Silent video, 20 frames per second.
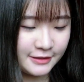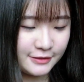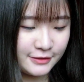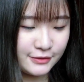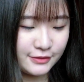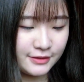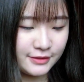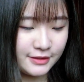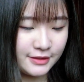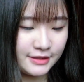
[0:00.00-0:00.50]

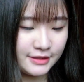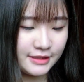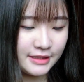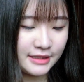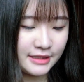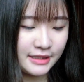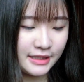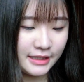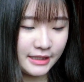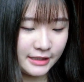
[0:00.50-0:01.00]
所以这
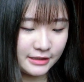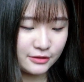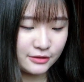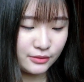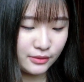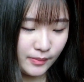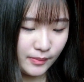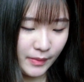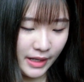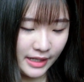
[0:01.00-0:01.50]
应该也是
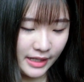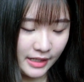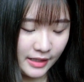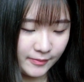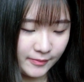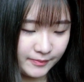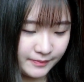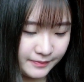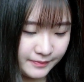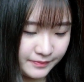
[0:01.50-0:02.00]
会买啦。
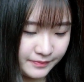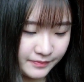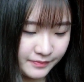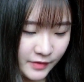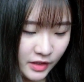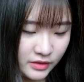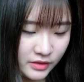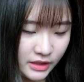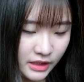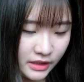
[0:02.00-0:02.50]

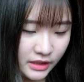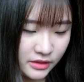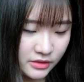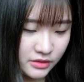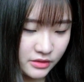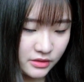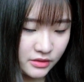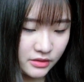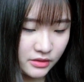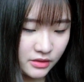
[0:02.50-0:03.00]
然后下一个
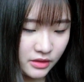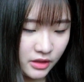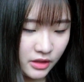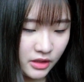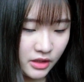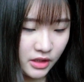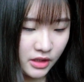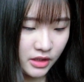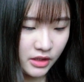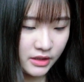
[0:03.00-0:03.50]
是
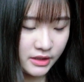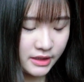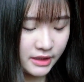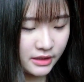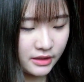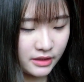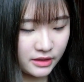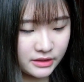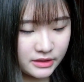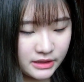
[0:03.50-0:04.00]
这
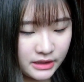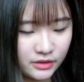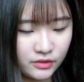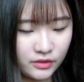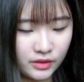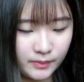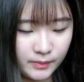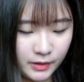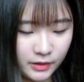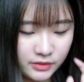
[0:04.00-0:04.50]
个这
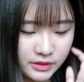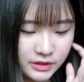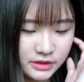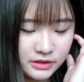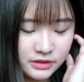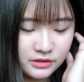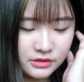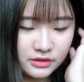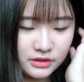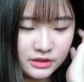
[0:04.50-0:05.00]
款毛衣，
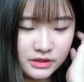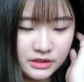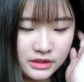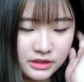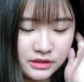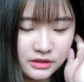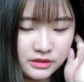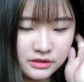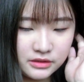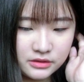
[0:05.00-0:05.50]
其实有点
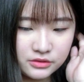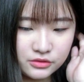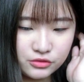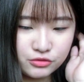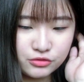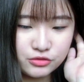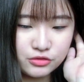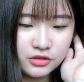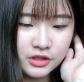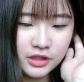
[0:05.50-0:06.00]
像那个《
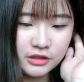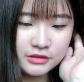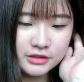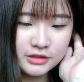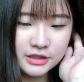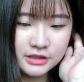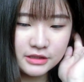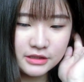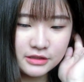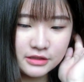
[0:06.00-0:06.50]
举重妖
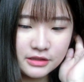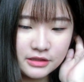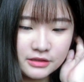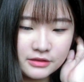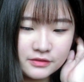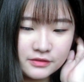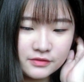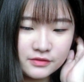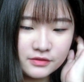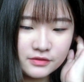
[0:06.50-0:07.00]
精》的那
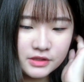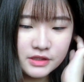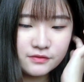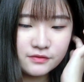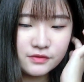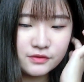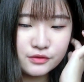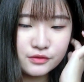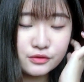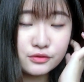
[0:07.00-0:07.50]
个金
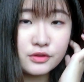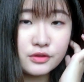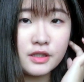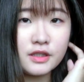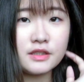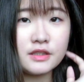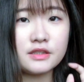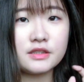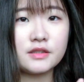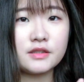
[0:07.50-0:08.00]
福珠
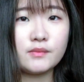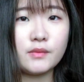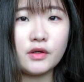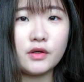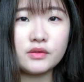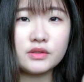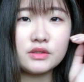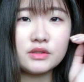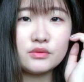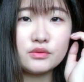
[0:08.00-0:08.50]
穿的那件
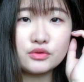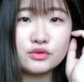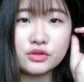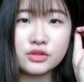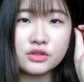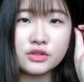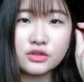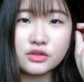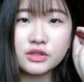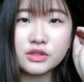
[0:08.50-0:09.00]
毛衣，我觉
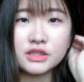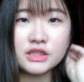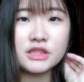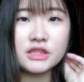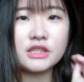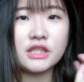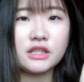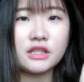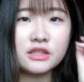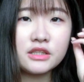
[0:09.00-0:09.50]
得有点
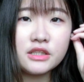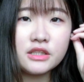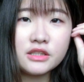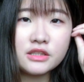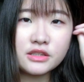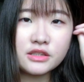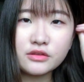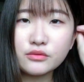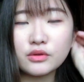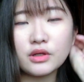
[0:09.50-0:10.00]
像。
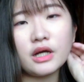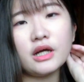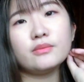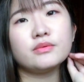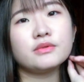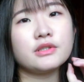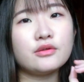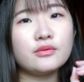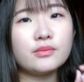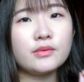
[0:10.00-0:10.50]
但我还
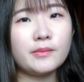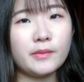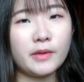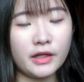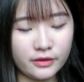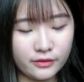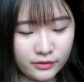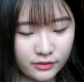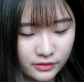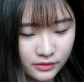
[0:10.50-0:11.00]
不知道不会
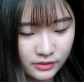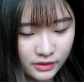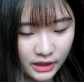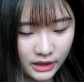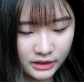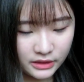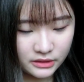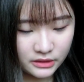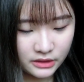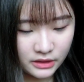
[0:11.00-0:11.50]
买，因为
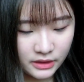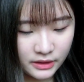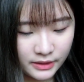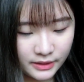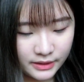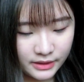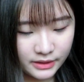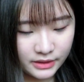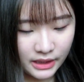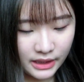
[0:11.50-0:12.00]
它
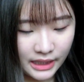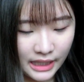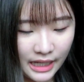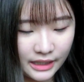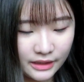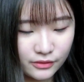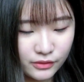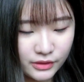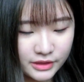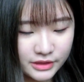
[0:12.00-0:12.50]
它
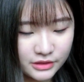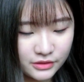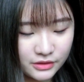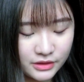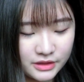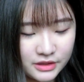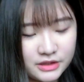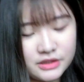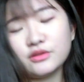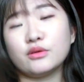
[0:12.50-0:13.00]
卡的位置有
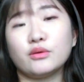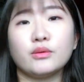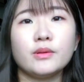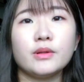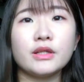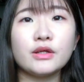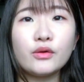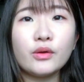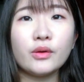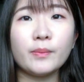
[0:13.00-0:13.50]
点奇怪，
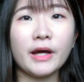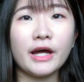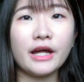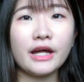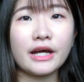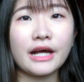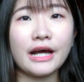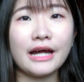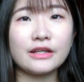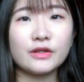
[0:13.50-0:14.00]
我我会怕
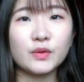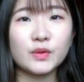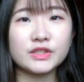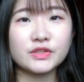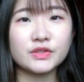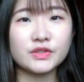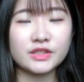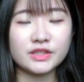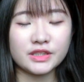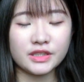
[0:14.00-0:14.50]
它卡的位
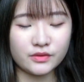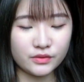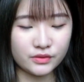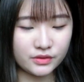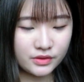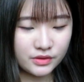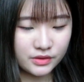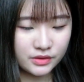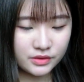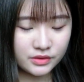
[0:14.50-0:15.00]
置有点在
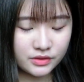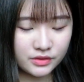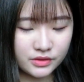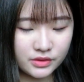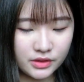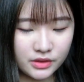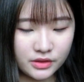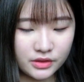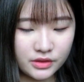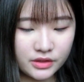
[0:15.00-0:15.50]
我
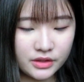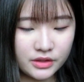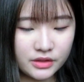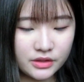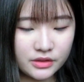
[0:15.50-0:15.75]
呃